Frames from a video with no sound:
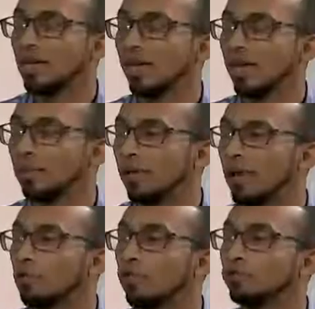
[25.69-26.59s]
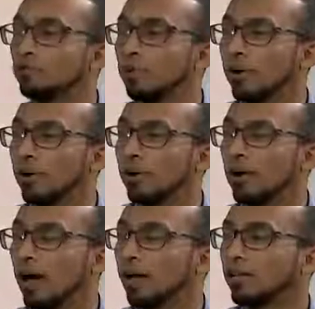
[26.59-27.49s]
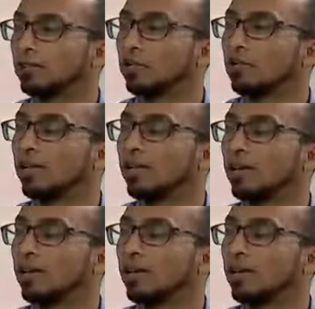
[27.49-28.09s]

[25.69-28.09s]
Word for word: que viene a coadyuvar a resolver,